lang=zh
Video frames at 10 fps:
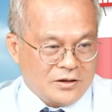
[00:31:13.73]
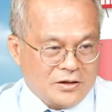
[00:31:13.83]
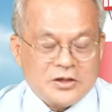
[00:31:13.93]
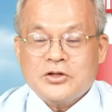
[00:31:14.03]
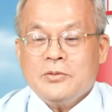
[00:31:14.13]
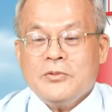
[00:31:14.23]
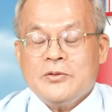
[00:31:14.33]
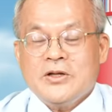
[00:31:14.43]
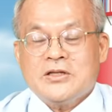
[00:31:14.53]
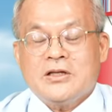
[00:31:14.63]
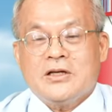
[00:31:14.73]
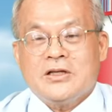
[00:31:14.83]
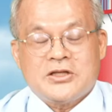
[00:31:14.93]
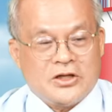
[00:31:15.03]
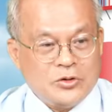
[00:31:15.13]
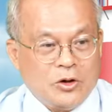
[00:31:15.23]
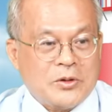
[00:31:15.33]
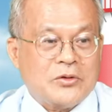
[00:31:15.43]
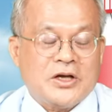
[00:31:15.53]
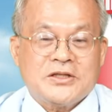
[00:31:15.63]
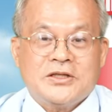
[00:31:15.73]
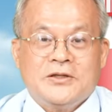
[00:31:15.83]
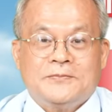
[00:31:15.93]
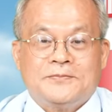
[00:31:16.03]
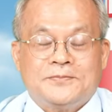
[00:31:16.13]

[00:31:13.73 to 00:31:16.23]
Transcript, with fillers: 你觉你们觉得你钱多没关系，